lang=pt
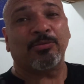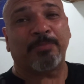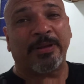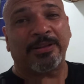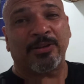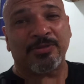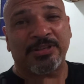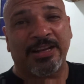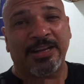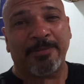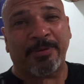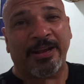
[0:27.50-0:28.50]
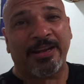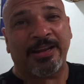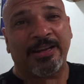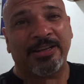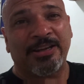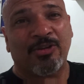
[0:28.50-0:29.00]
um pendãozinho ali para ele
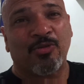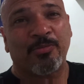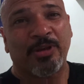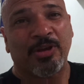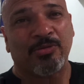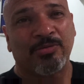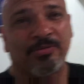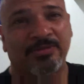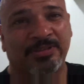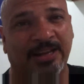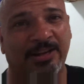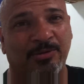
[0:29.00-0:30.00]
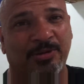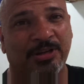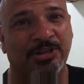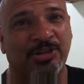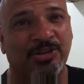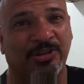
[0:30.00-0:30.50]
ali, já comeu. Tá ali no
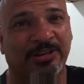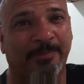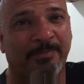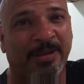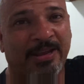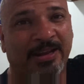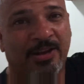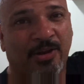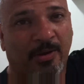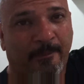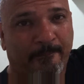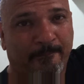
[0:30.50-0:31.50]
cantinho, ó, tá bem ali, ó.